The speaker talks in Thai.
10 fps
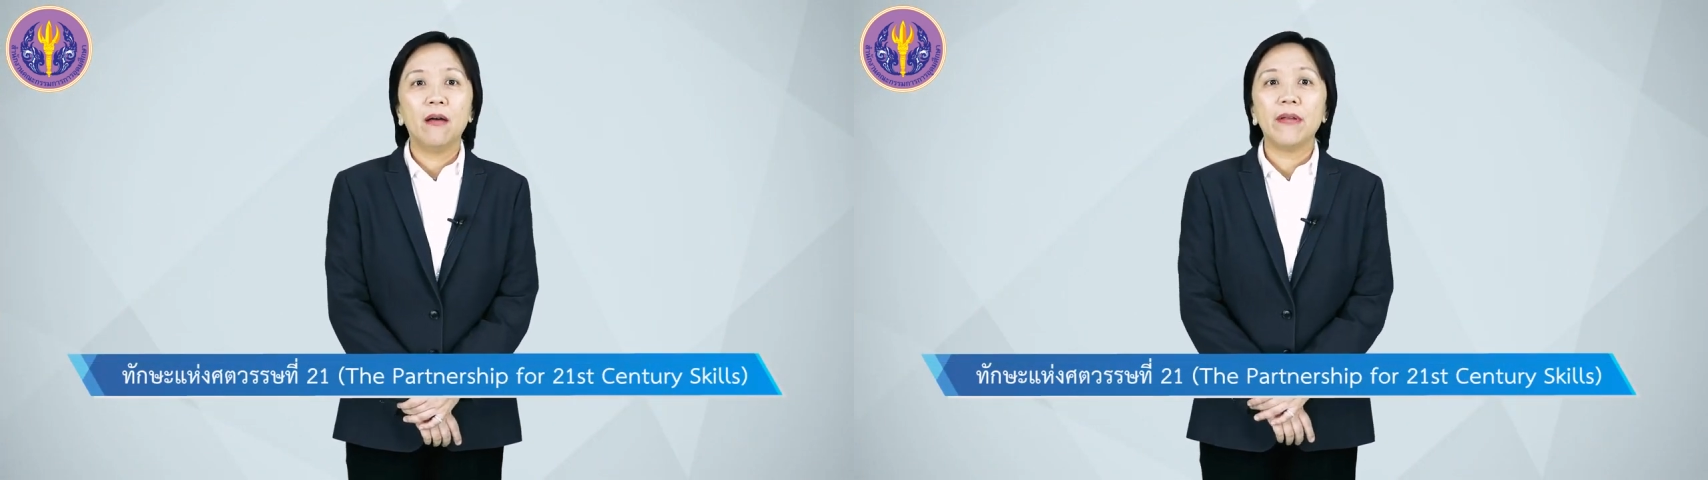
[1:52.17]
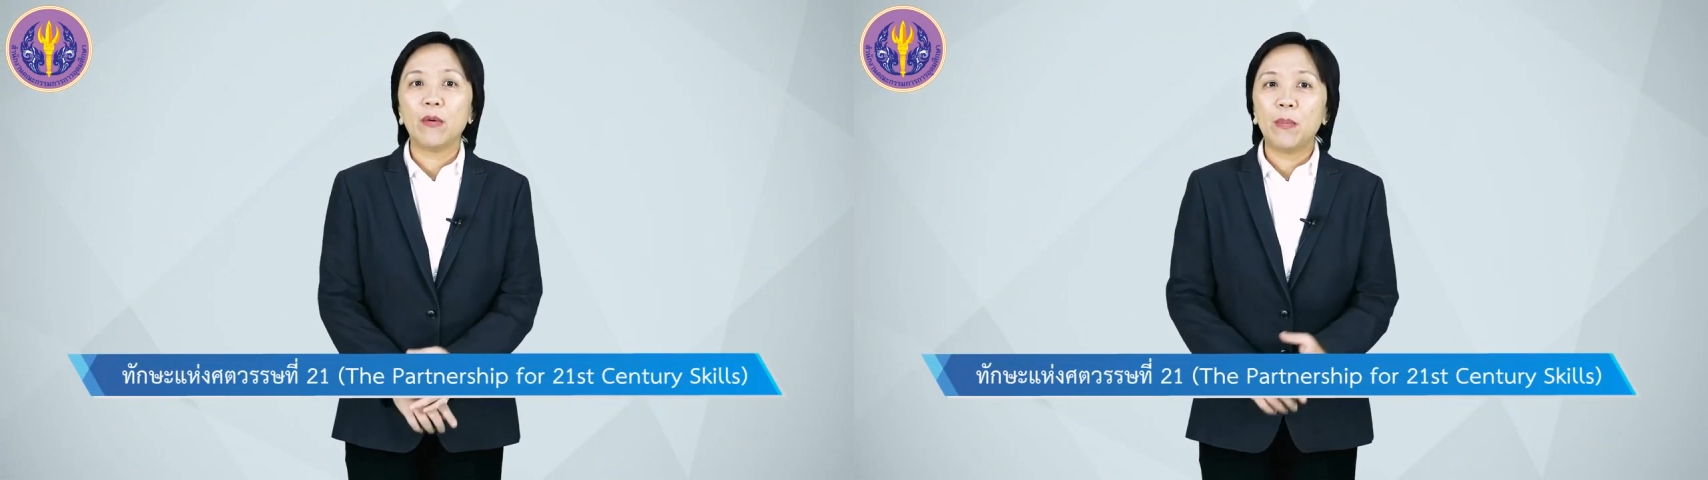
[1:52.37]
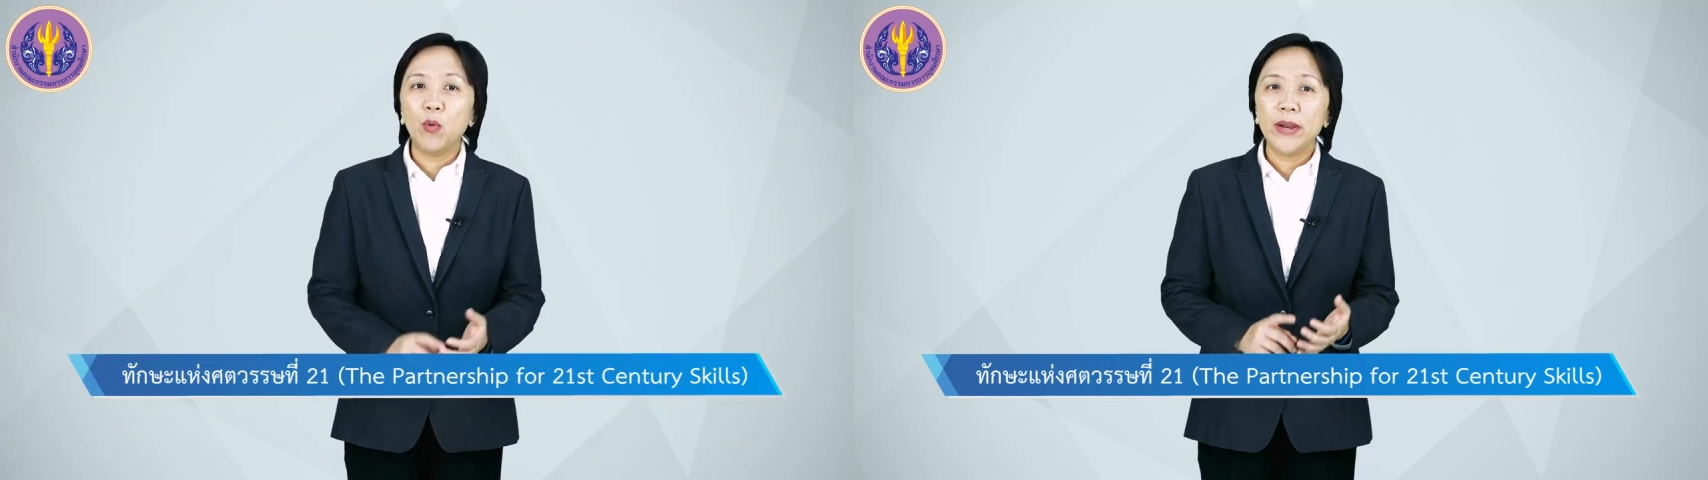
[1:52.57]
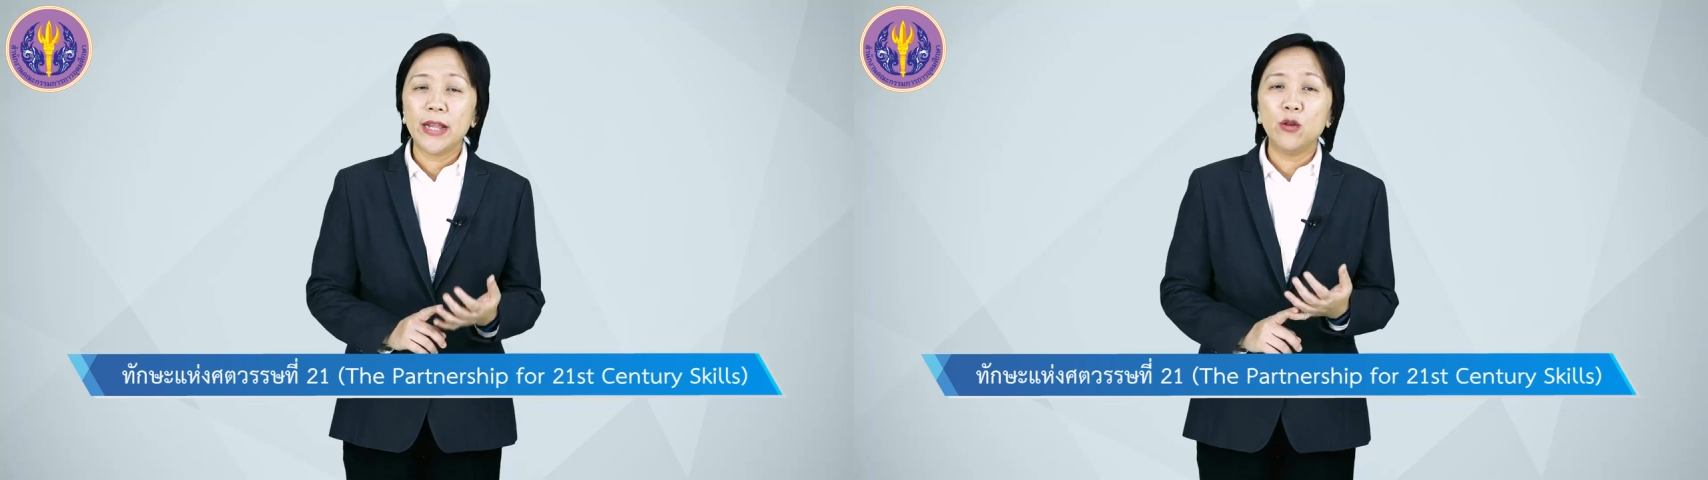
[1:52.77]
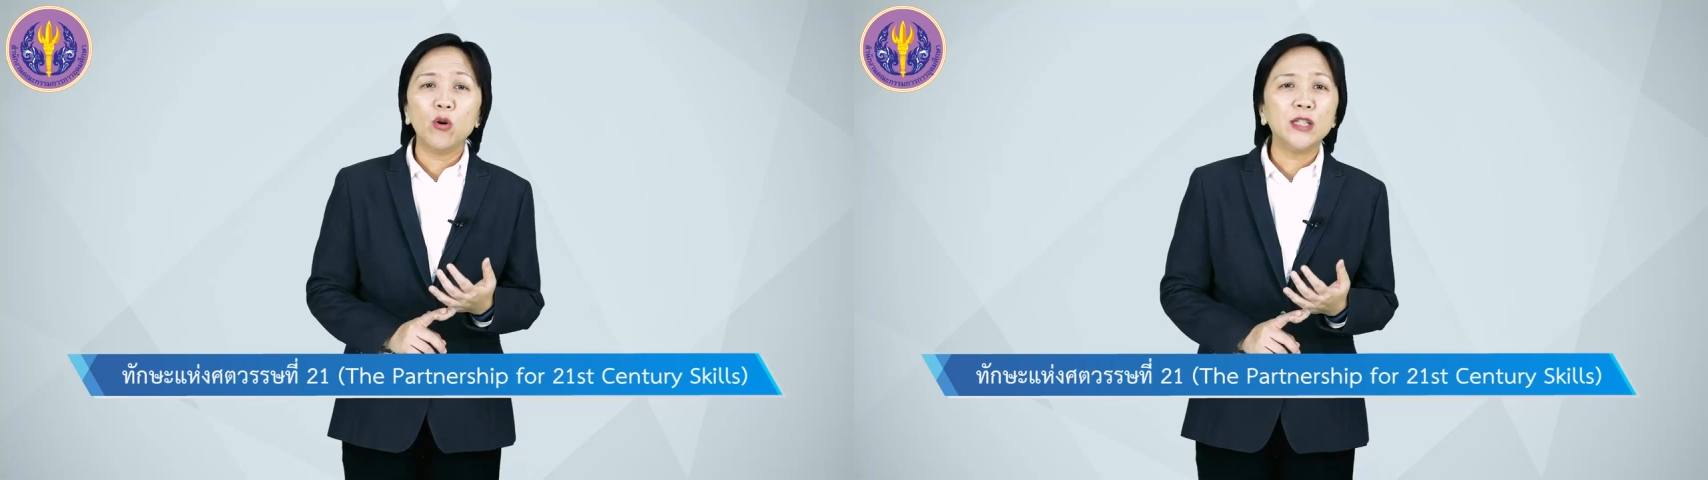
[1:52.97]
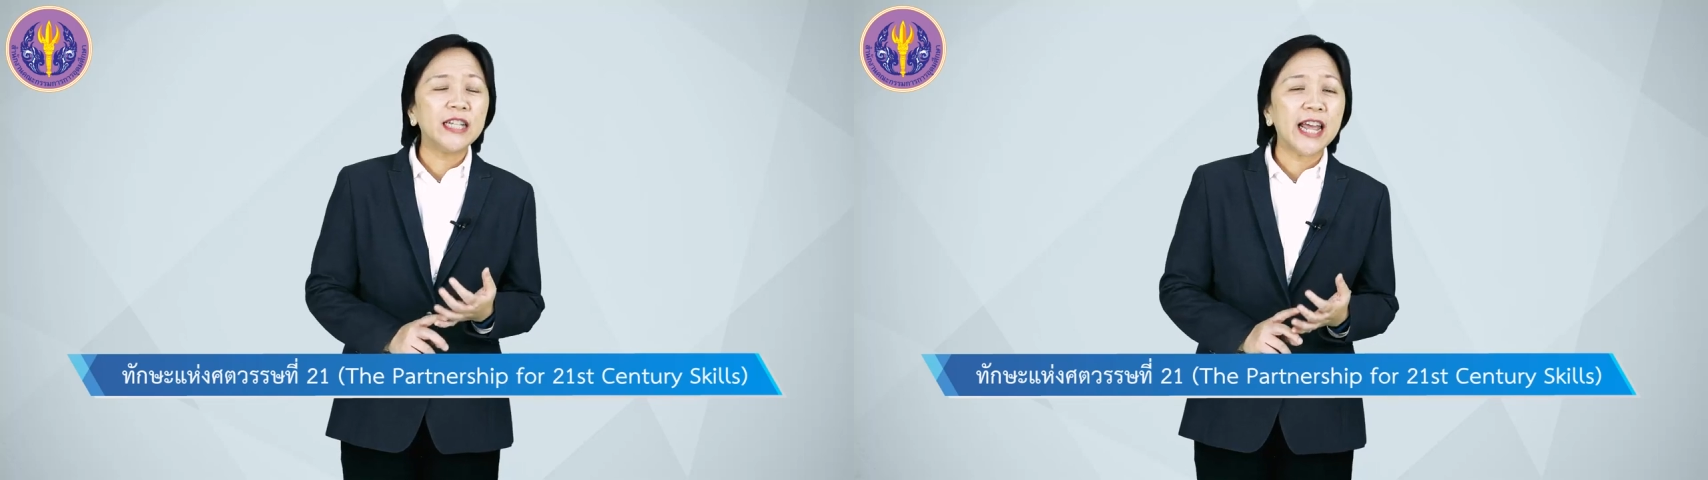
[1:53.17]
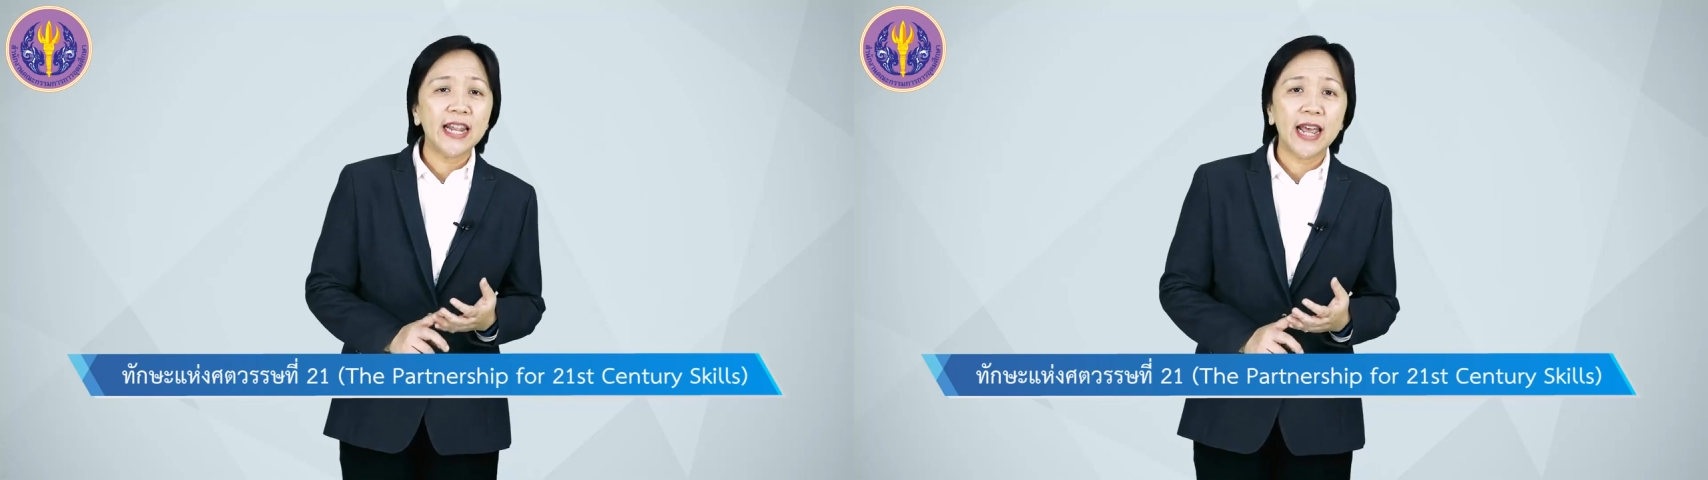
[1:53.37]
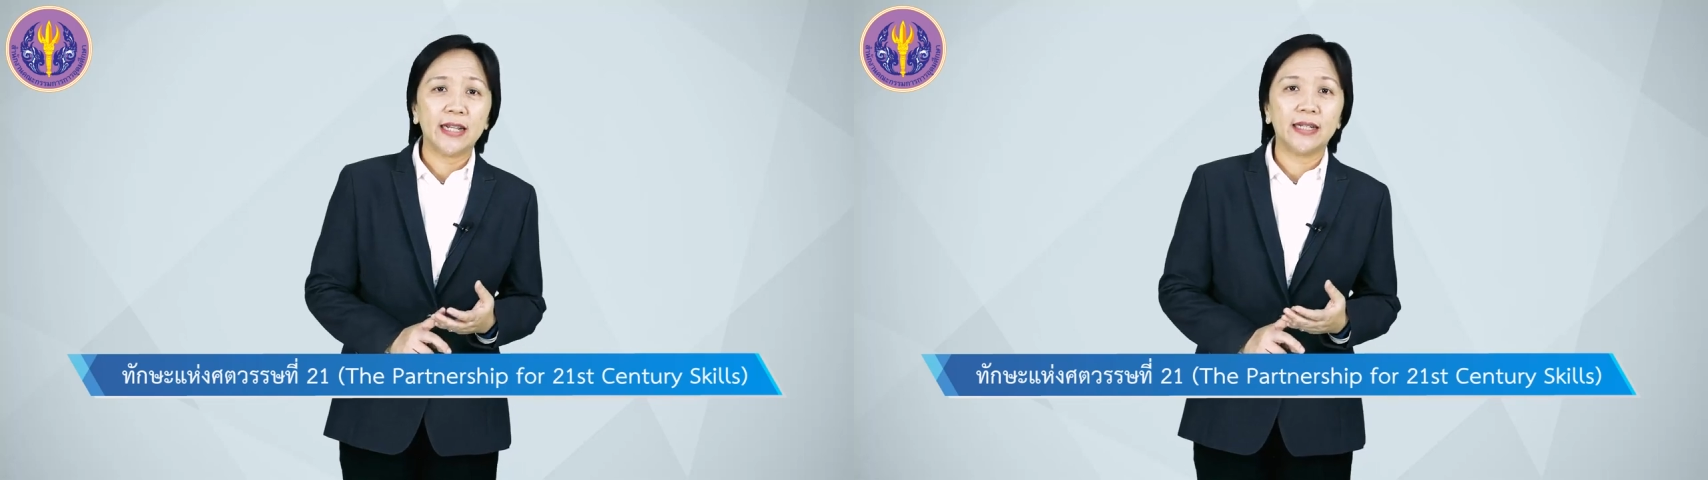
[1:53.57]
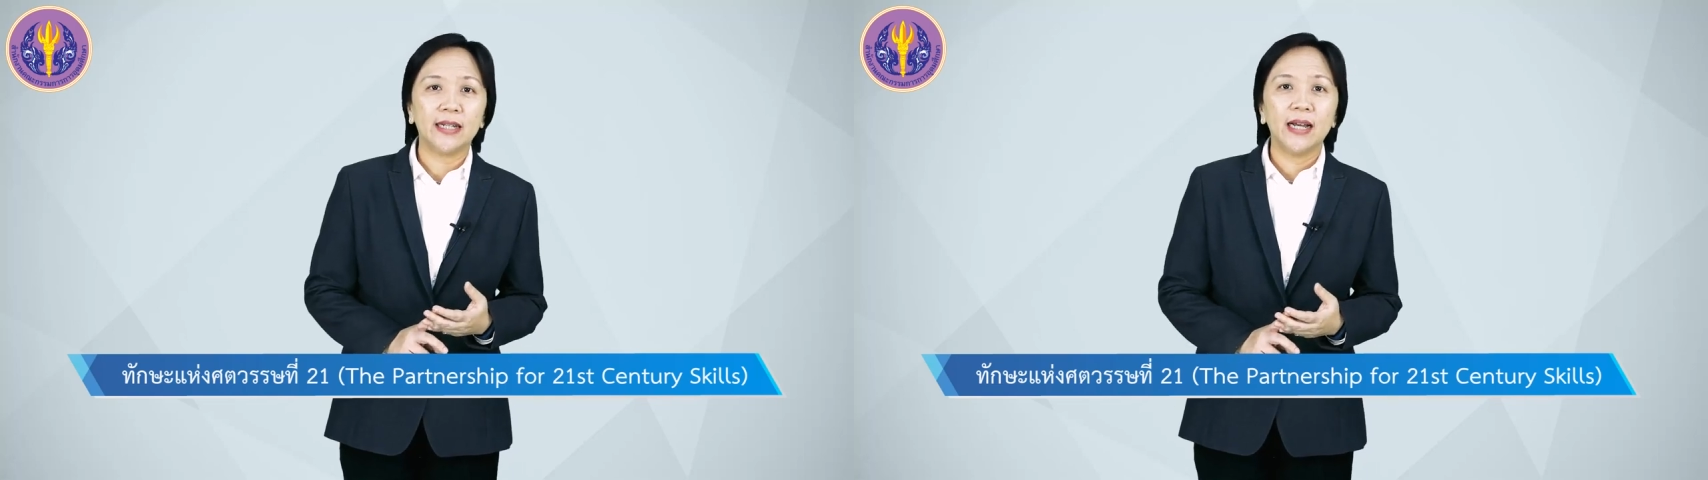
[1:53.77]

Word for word: เรียกว่าผู้เรียนยุค Gen Net